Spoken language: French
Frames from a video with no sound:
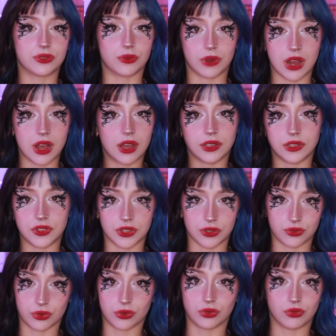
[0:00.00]
sont là et qui
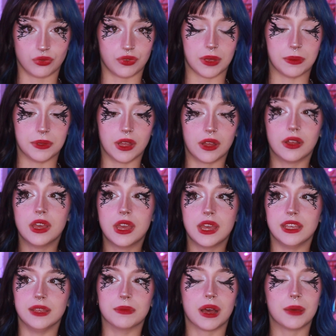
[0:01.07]
s'assurent que tout va bien.
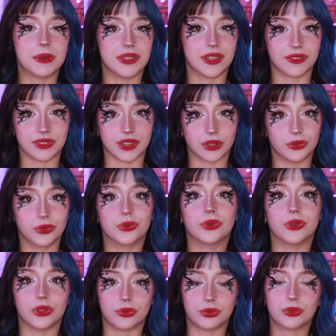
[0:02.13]
Il me ramène un verre
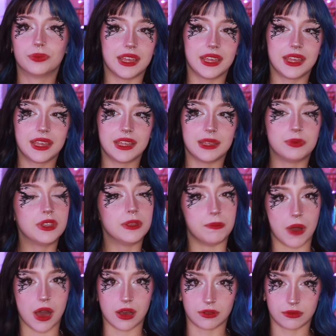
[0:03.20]
d'eau et tout. Et, puis, il
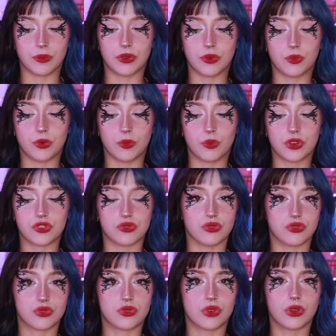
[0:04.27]
part. Moi, moi, je,
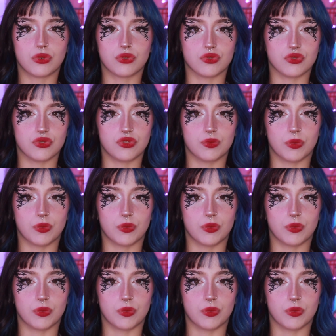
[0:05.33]
crois que je,